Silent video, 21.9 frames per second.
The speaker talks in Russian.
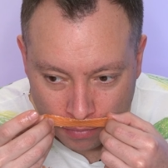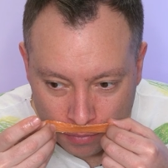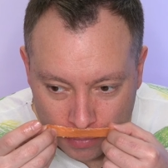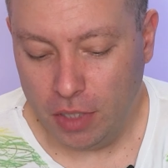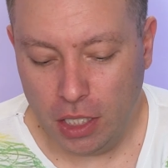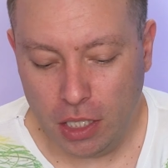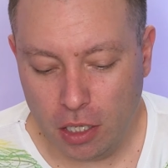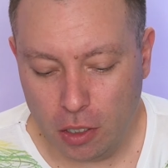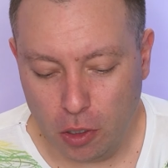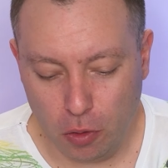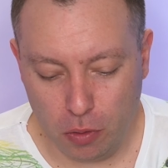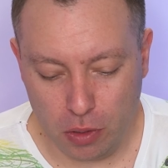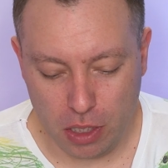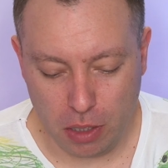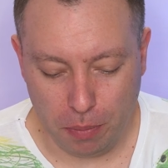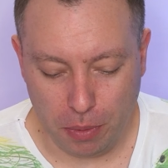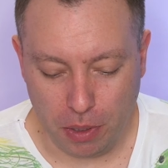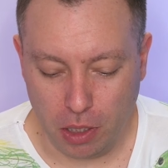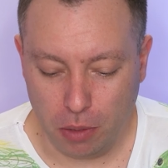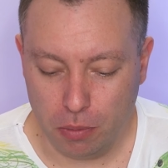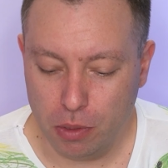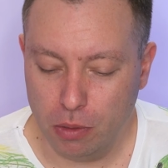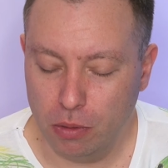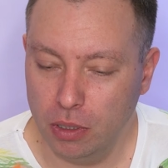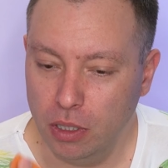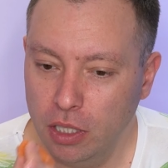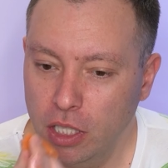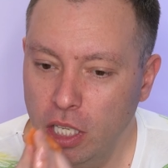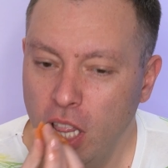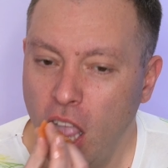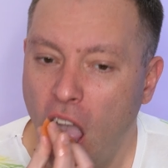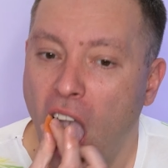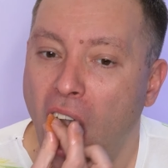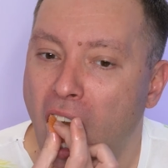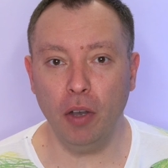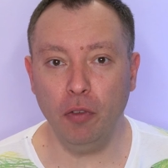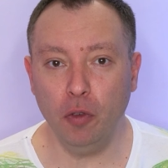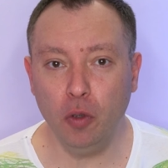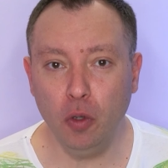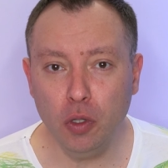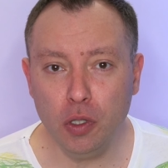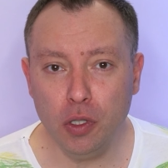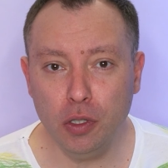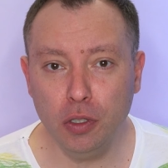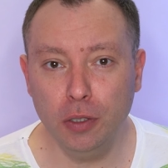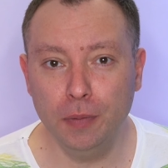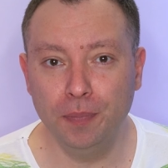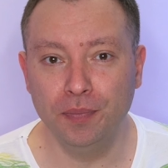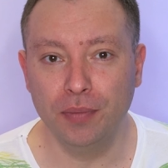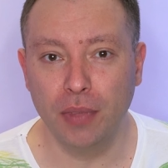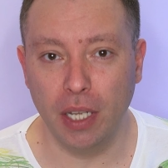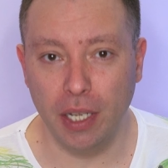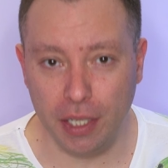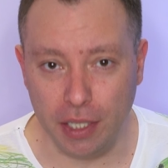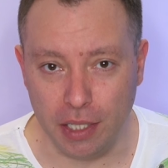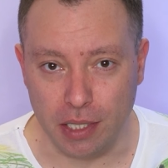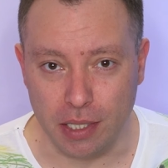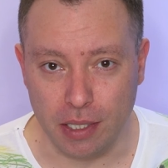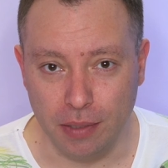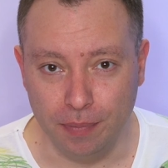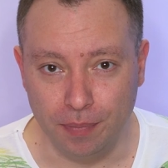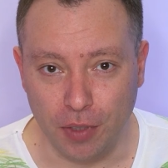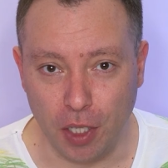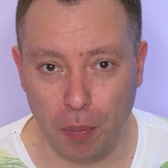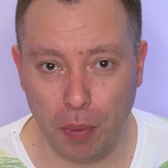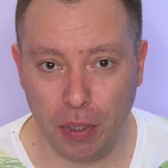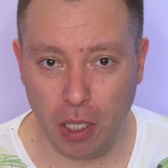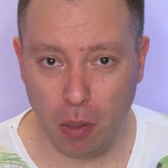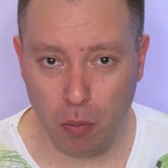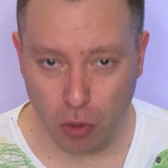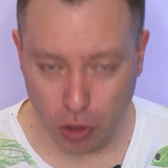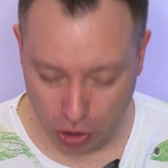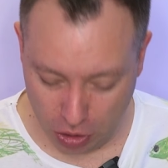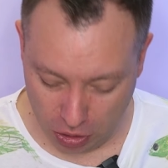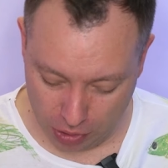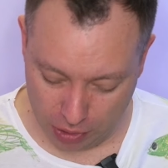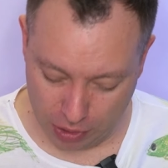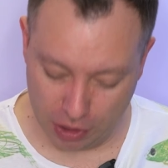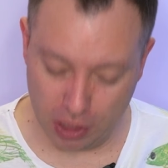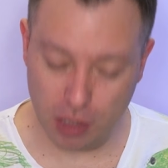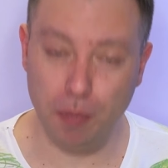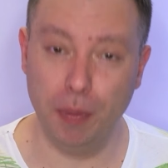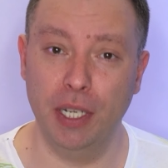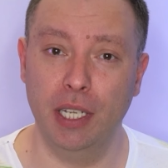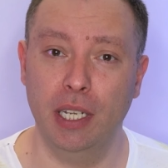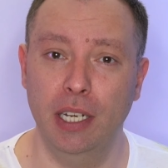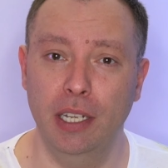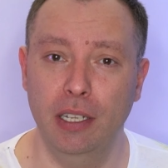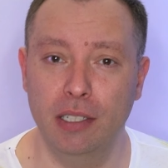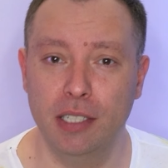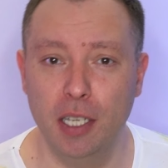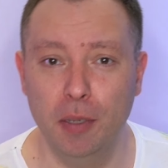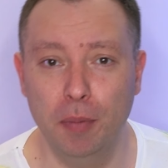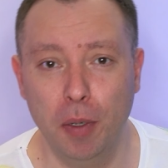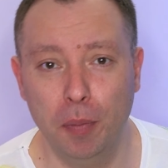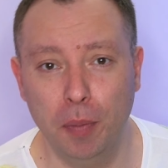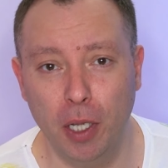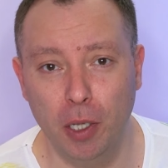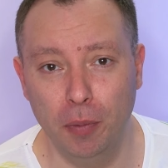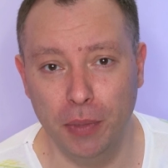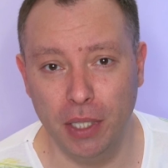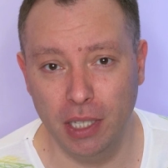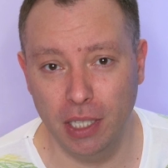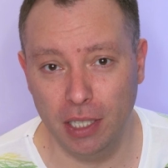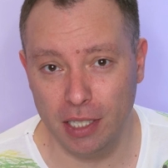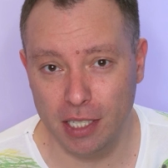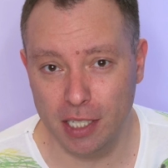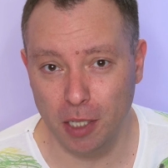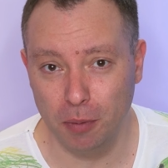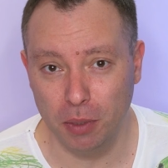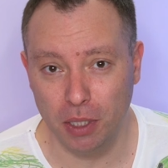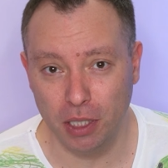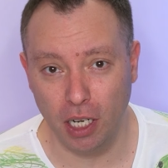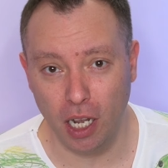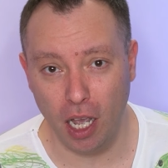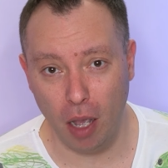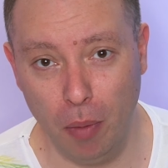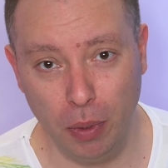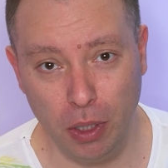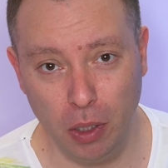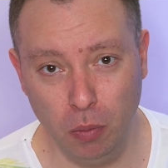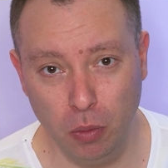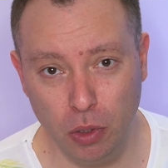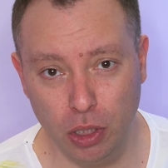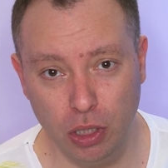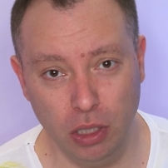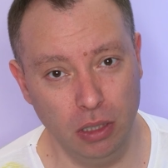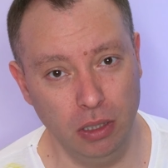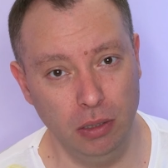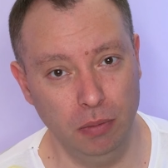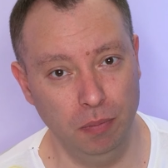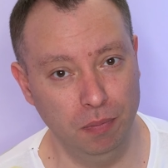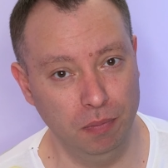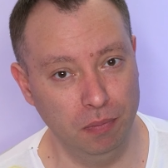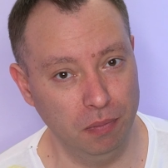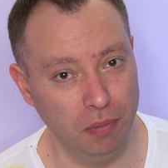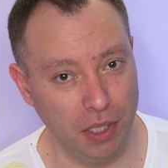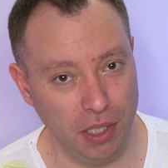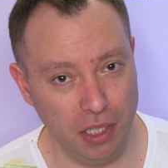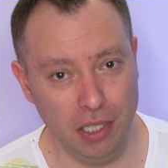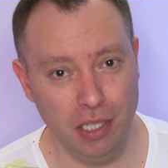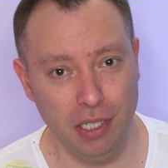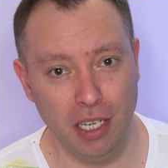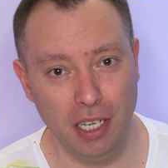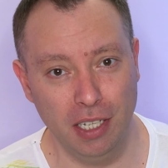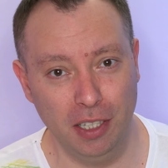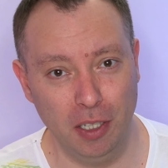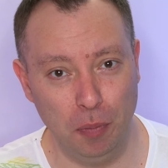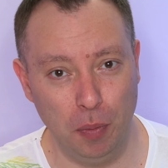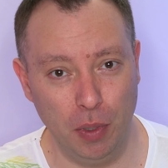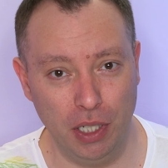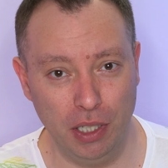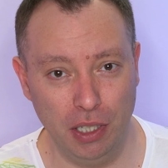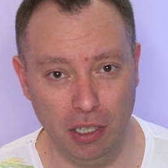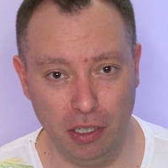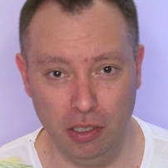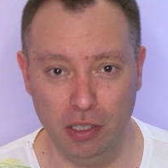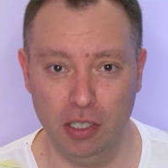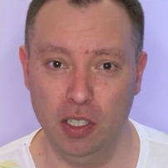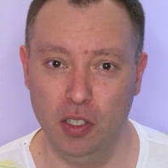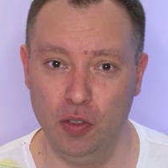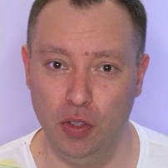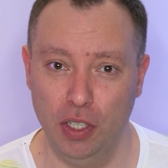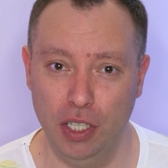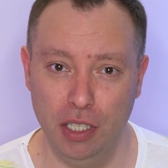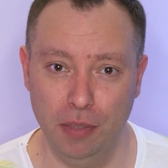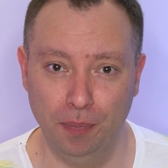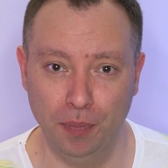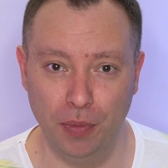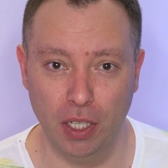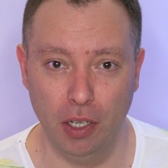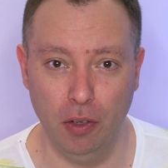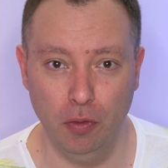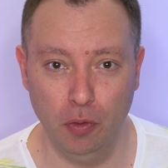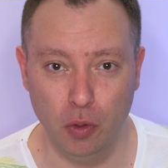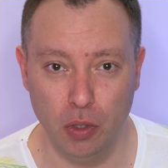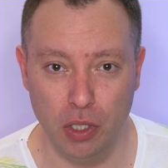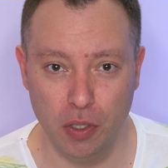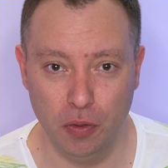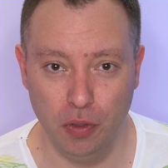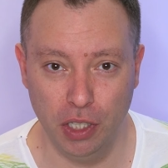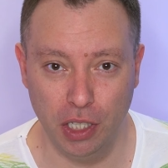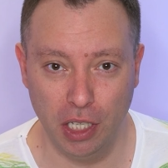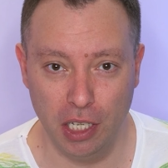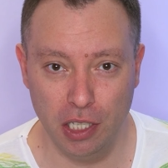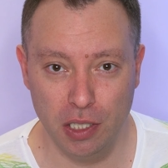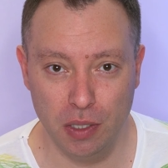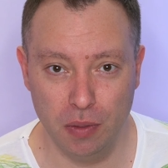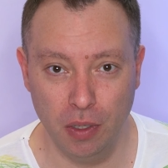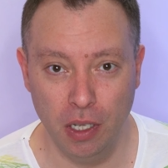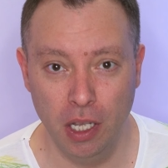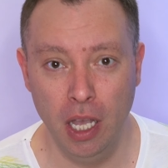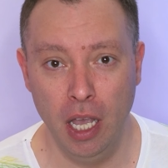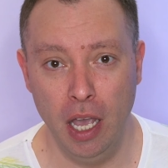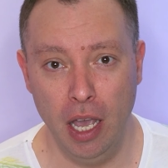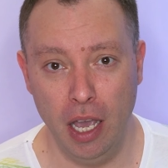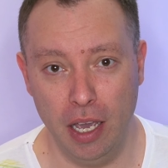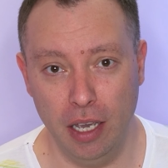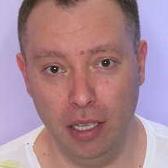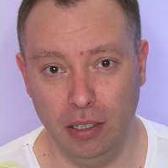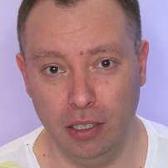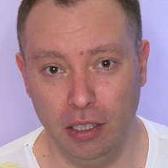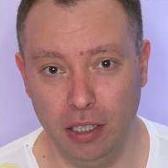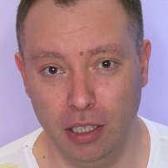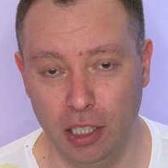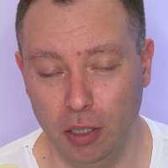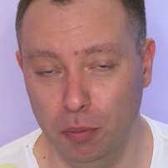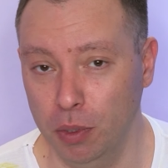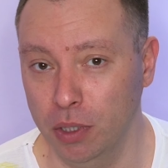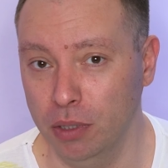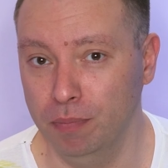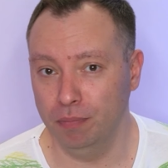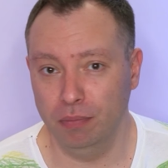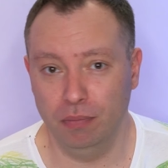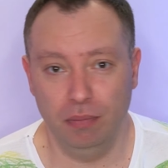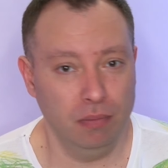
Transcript: Никакого запаха абсолютно нет. По вкусу рис. Не потому, что рис приклеился и попал мне на рецепторы, а потому, что рис как-то передал свои а, вкусовые качества этой рыбе.